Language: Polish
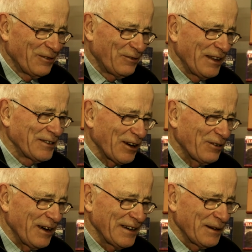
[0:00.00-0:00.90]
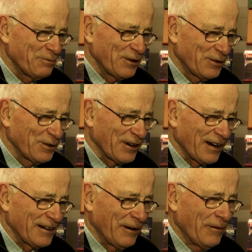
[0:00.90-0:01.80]
wędrowanie po
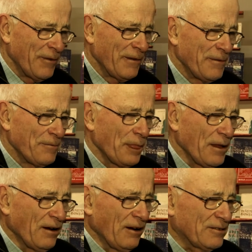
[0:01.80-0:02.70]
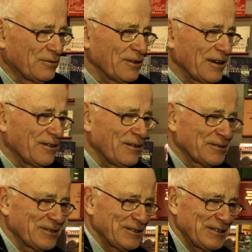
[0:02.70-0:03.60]
górach, którego
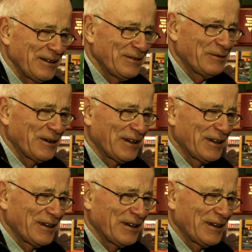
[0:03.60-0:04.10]
oczywiście nie